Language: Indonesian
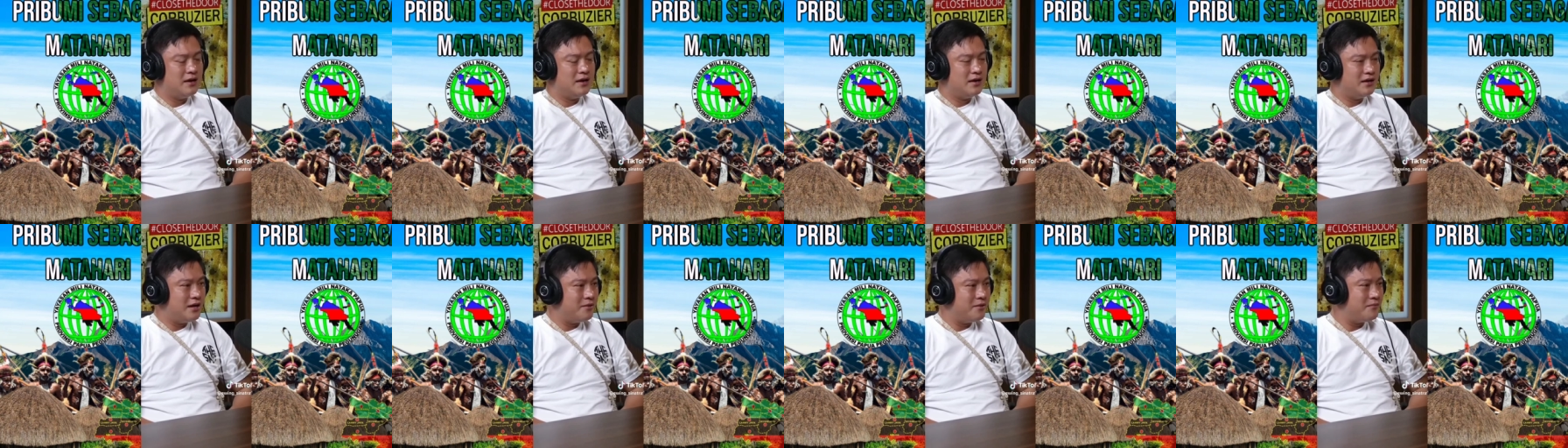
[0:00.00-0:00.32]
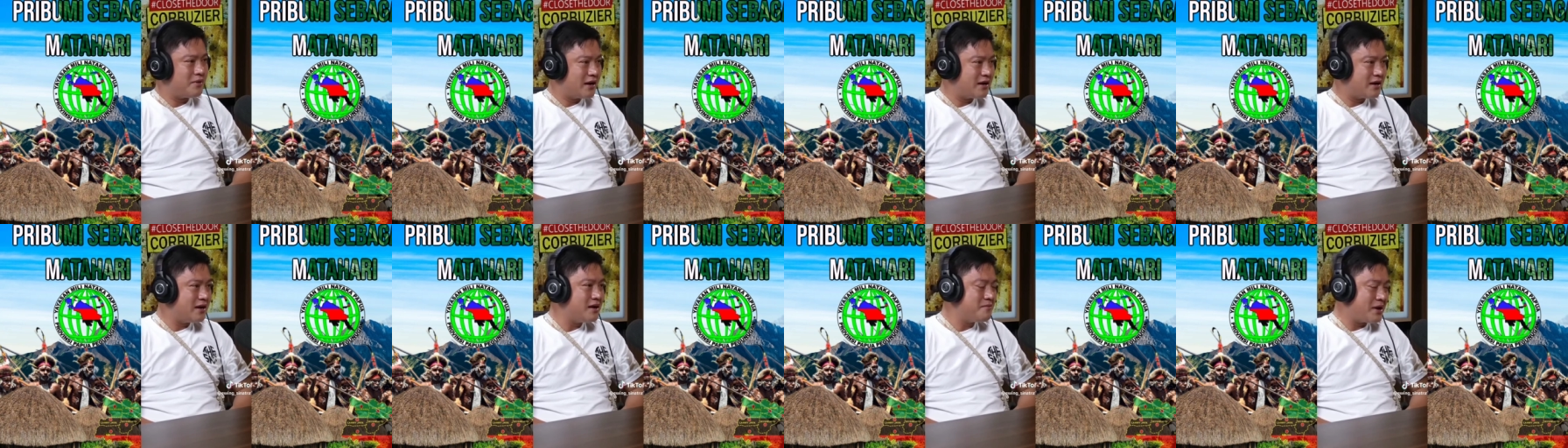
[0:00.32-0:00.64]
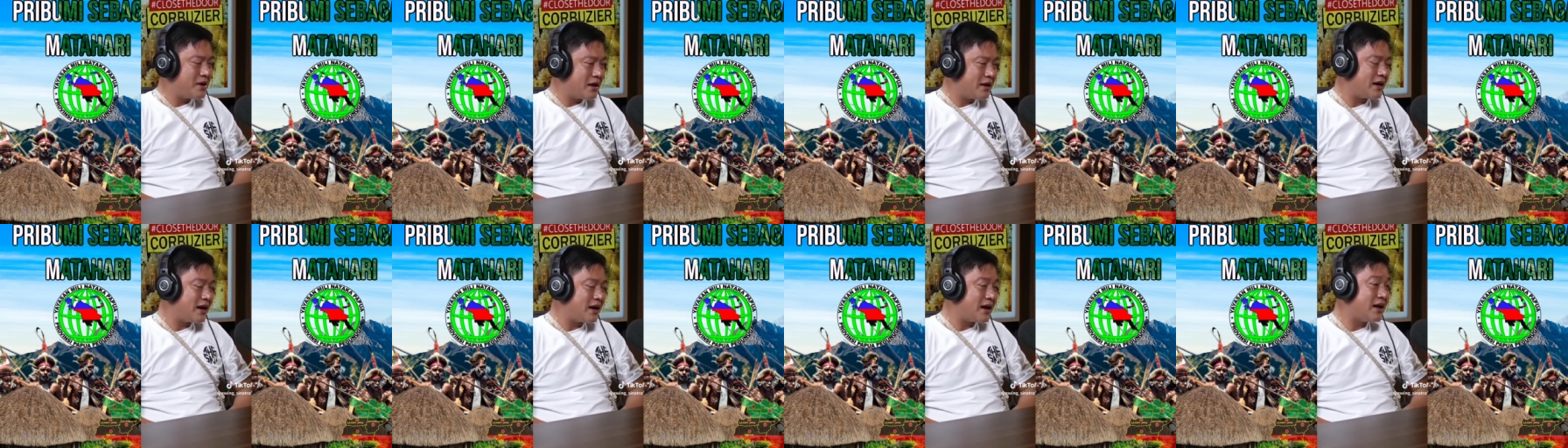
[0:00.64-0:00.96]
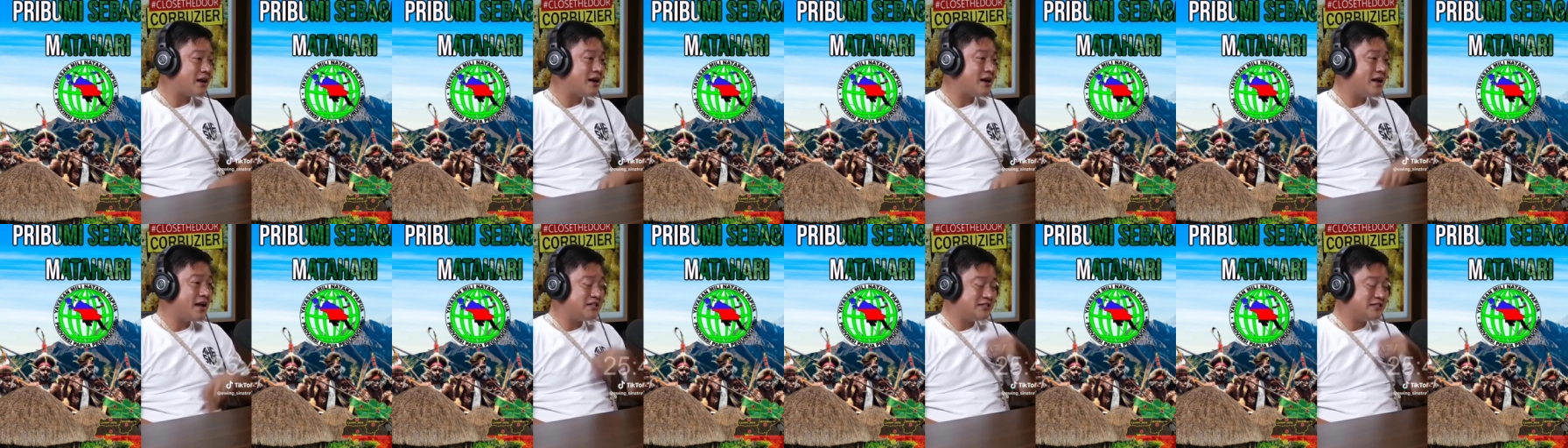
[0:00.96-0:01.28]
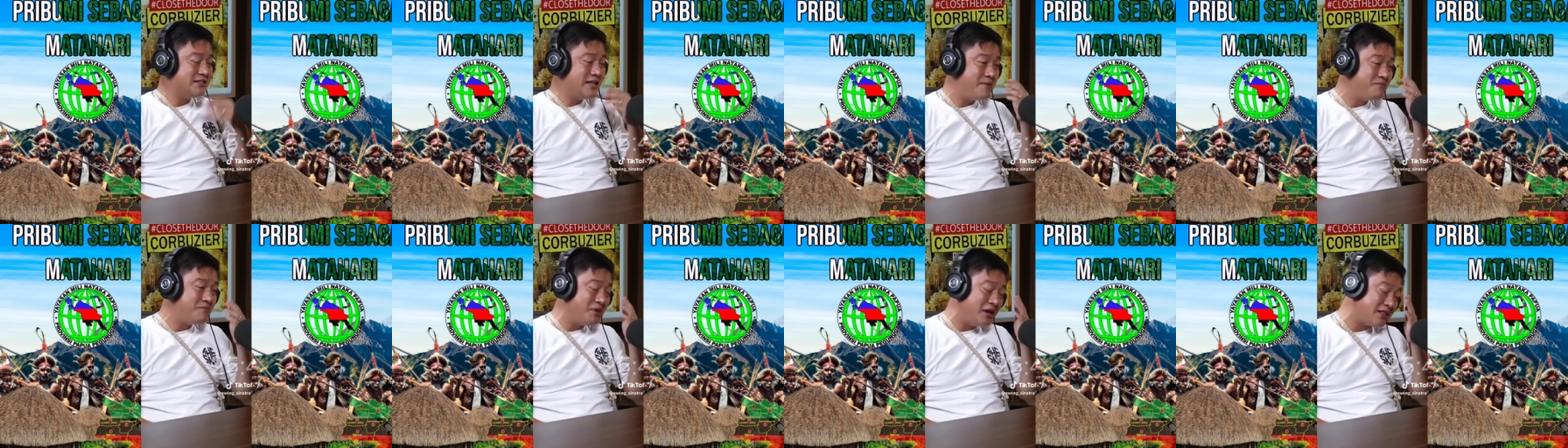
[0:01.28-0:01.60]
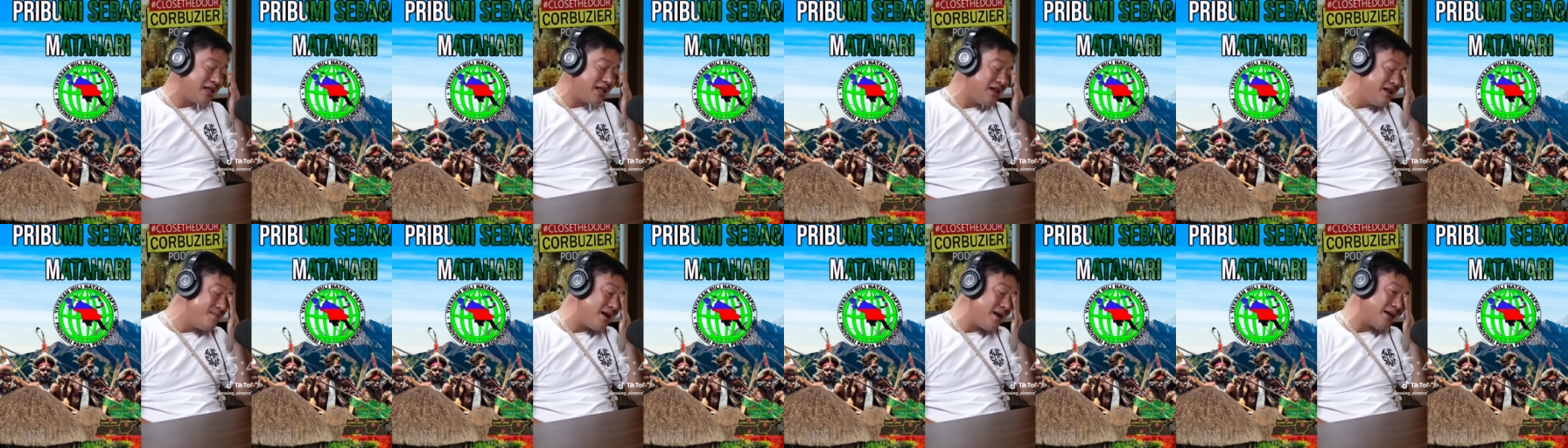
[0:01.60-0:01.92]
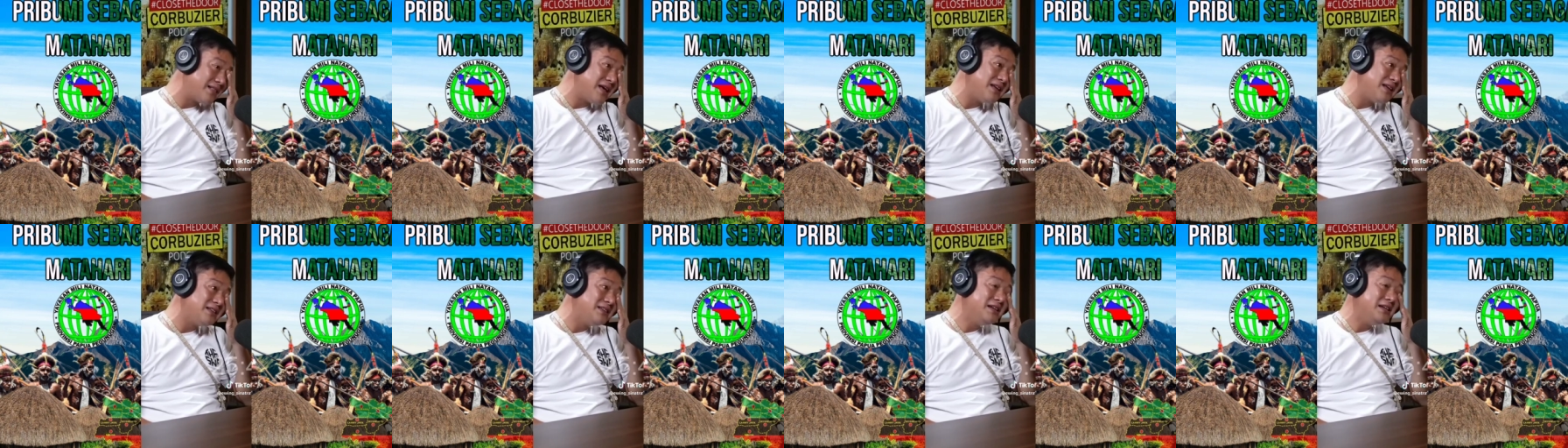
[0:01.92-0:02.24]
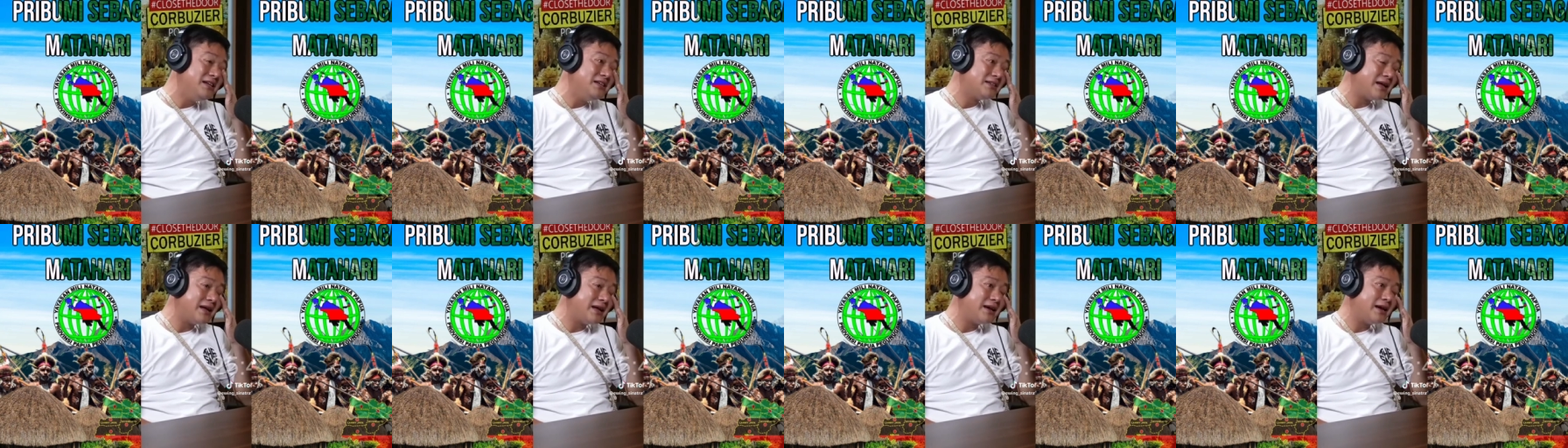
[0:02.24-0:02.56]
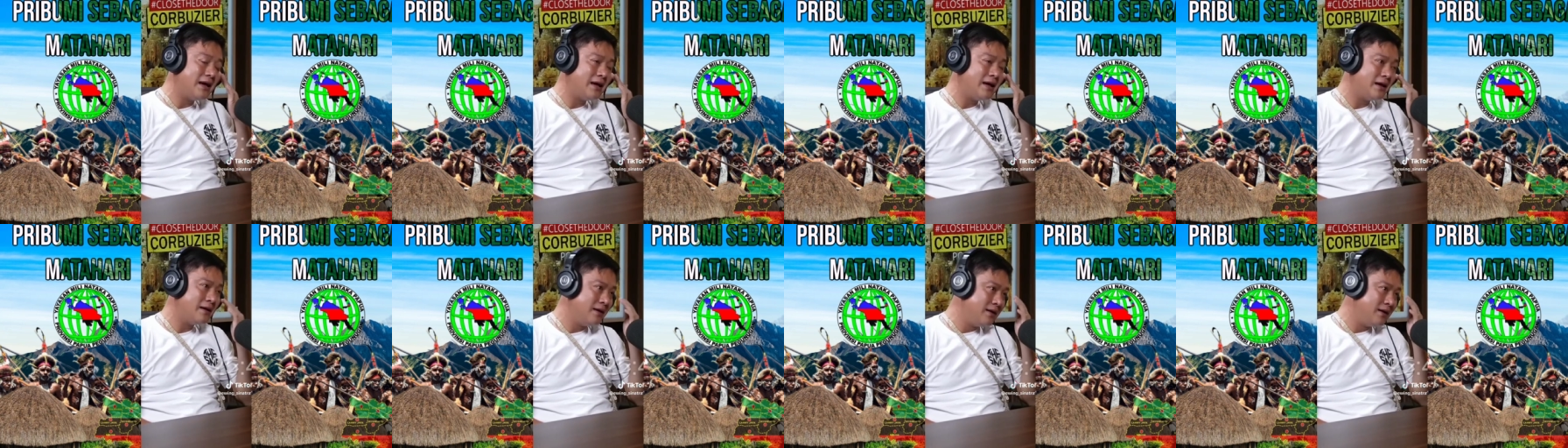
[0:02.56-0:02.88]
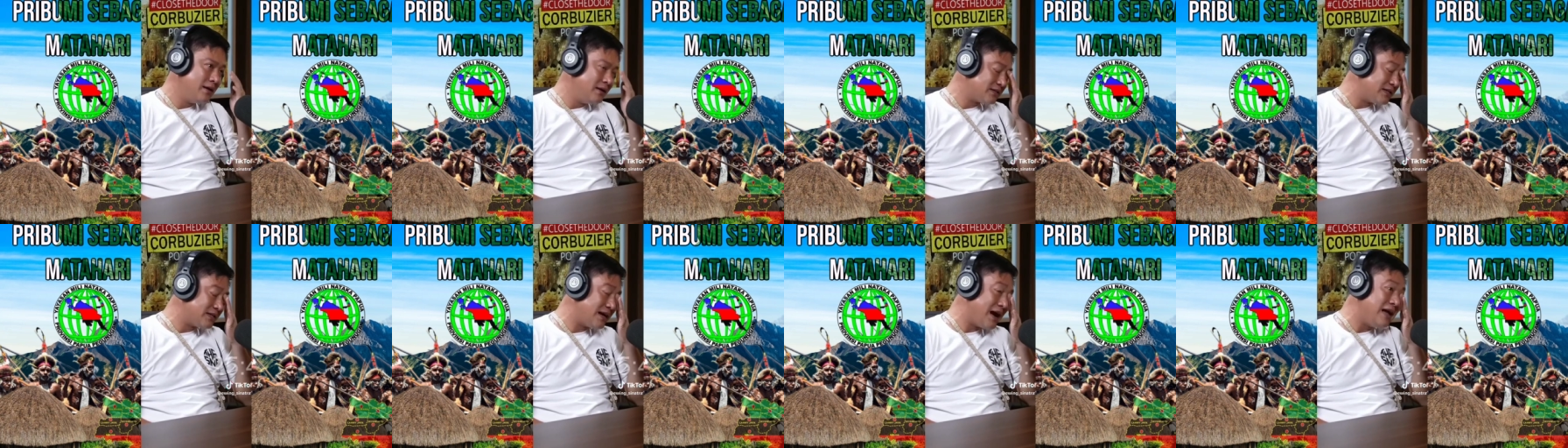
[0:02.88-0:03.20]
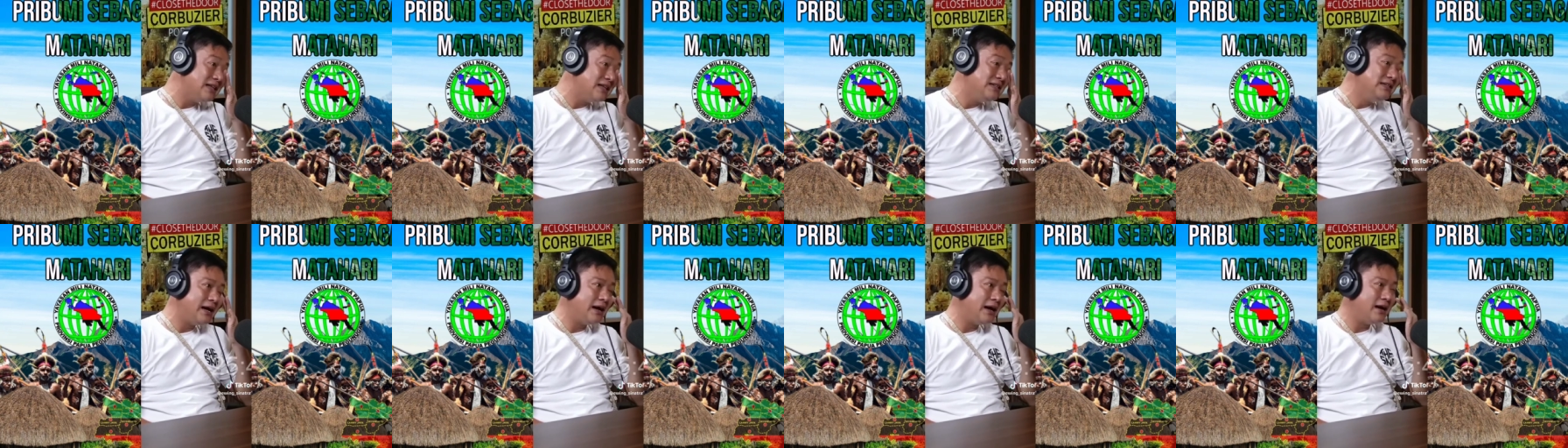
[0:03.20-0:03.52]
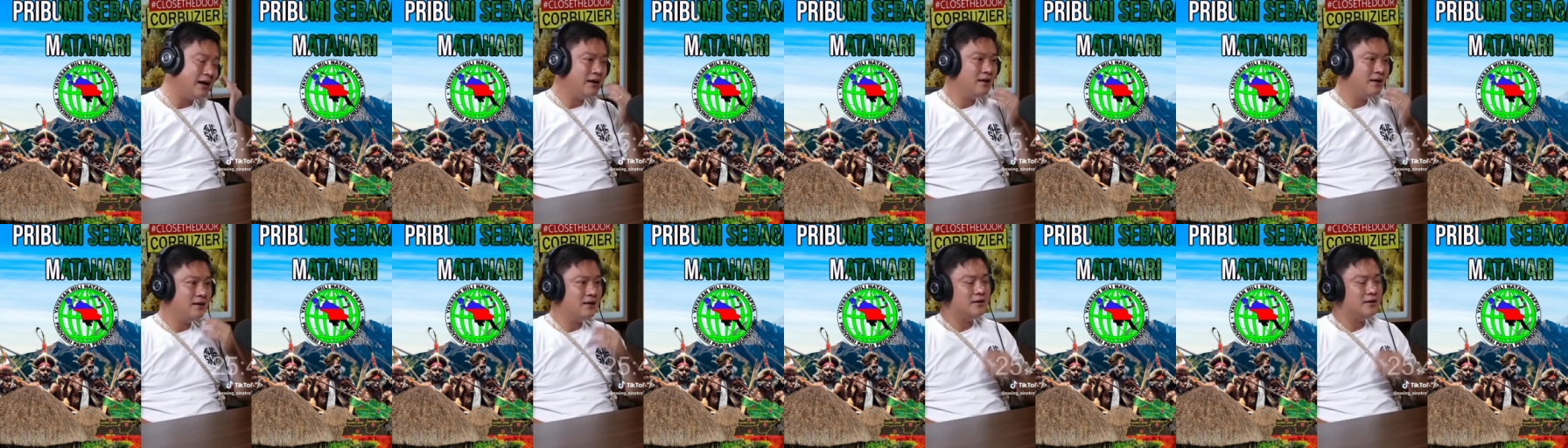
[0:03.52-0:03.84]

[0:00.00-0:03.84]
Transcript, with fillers: ya mereka karena SDM kita dibatasi di sana sengaja